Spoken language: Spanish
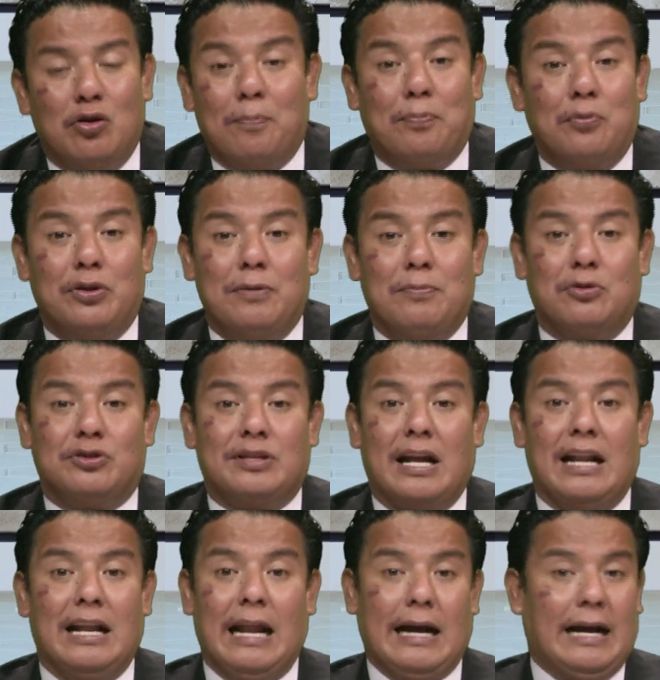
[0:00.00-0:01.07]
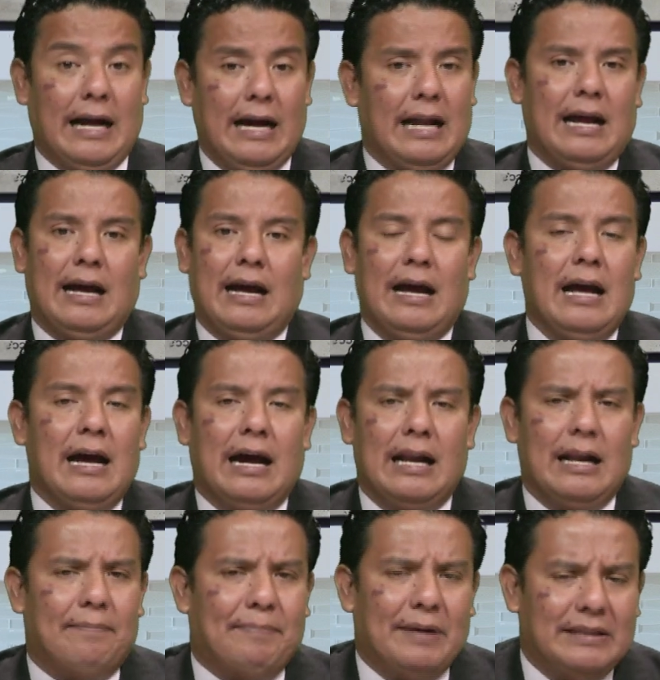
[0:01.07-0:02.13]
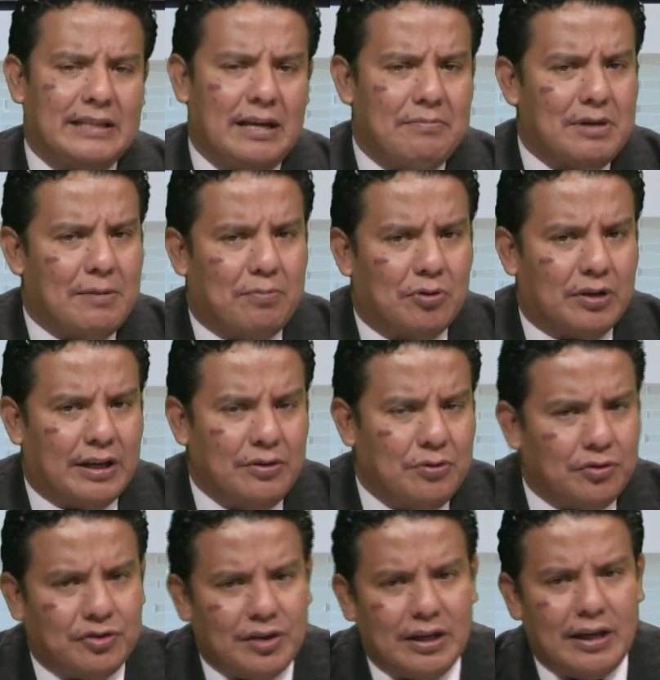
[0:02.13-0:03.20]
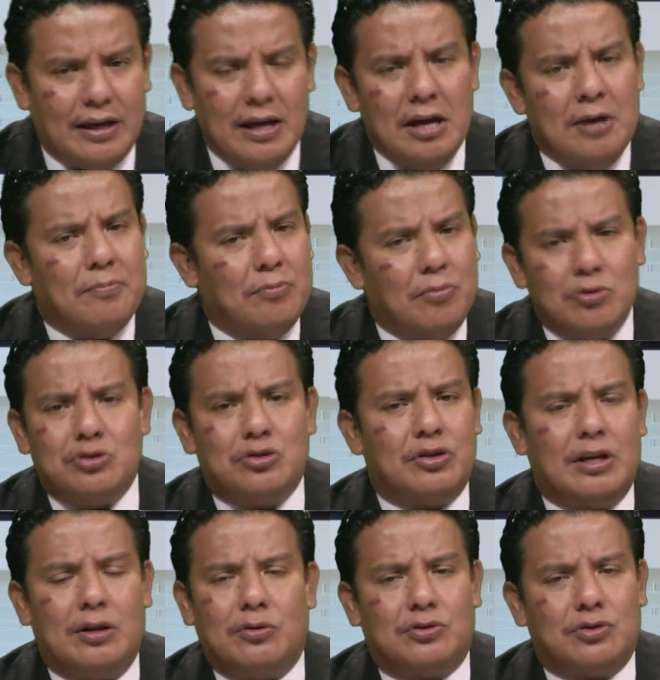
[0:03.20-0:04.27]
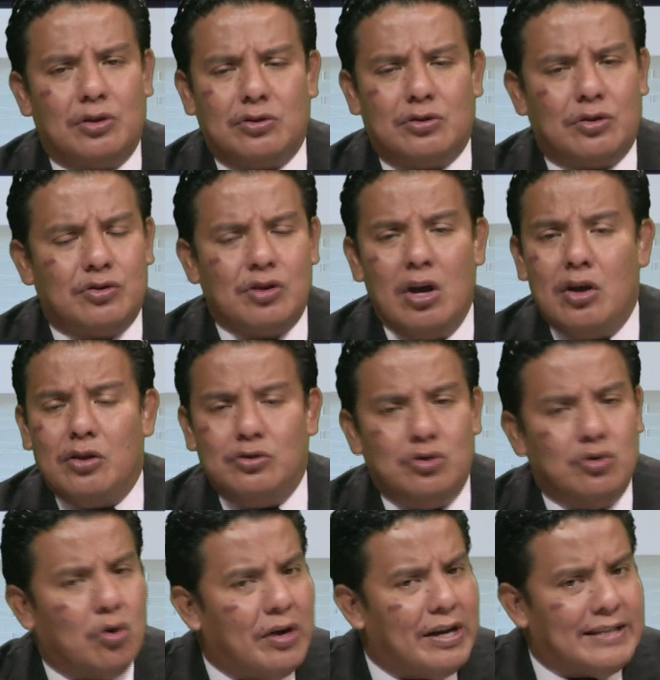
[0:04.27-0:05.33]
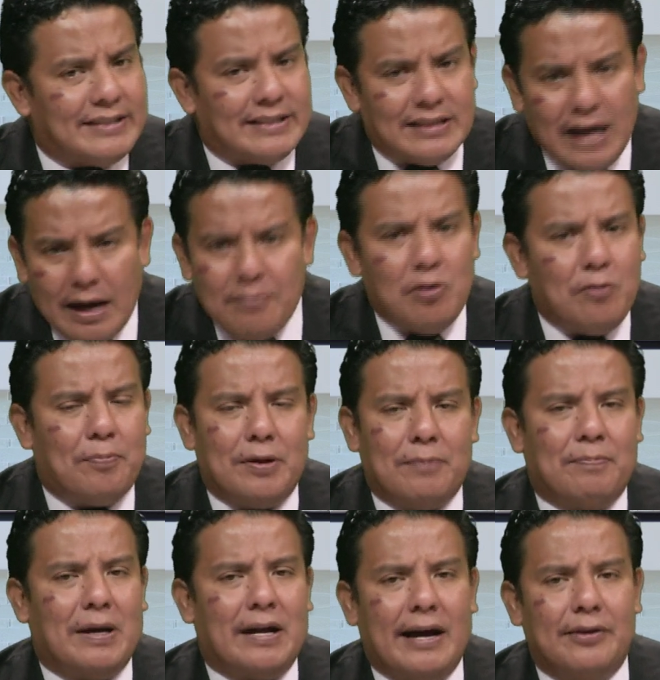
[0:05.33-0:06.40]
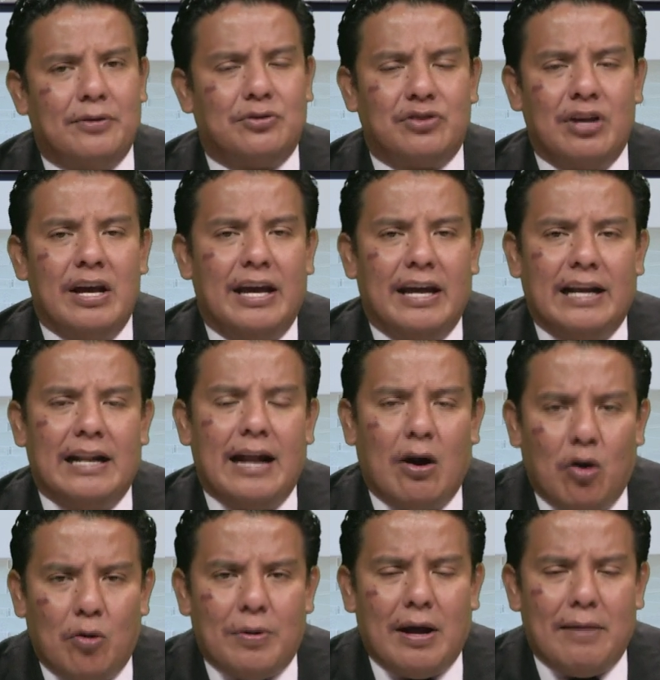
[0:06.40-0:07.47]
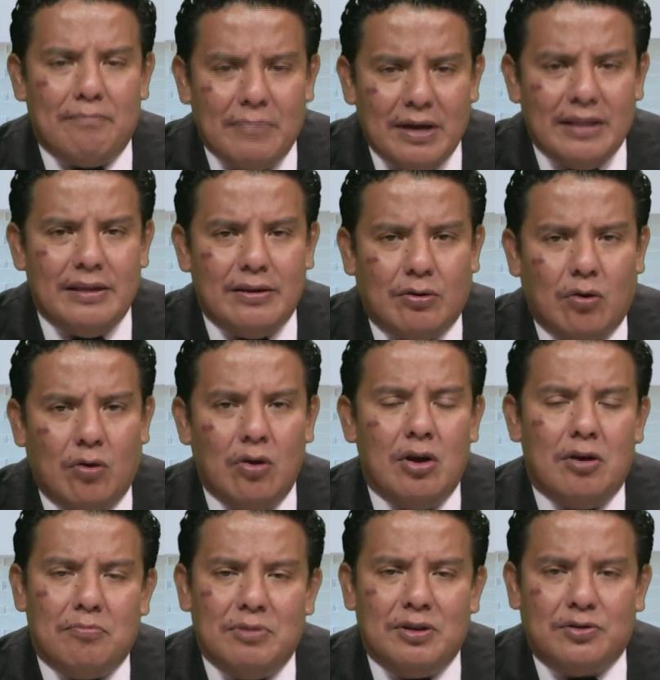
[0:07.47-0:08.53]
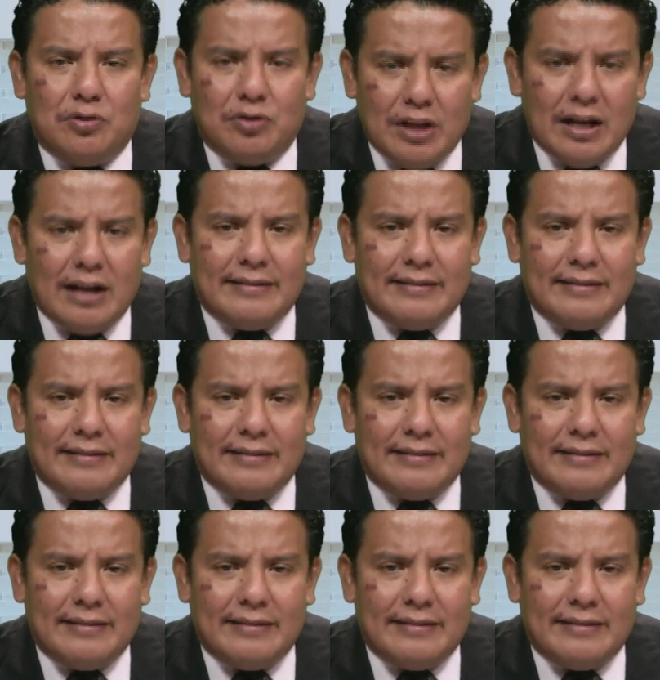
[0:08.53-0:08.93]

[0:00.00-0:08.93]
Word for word: pudimos darle la cara a la pandemia porque yo sé que muchos de nosotros no estamos preparados en la obra médico-misionera.